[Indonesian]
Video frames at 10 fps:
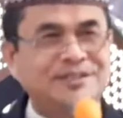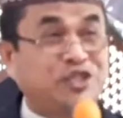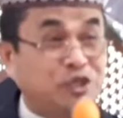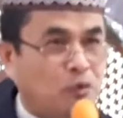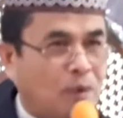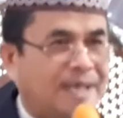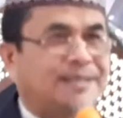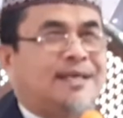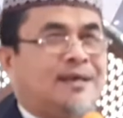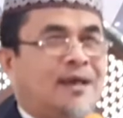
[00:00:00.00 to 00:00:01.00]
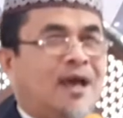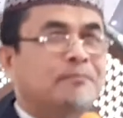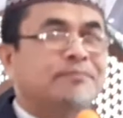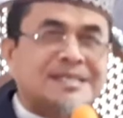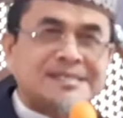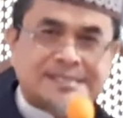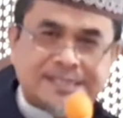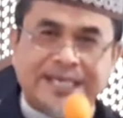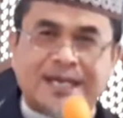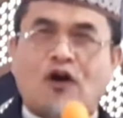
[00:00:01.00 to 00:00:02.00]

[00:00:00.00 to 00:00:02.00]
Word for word: jiwanya bersih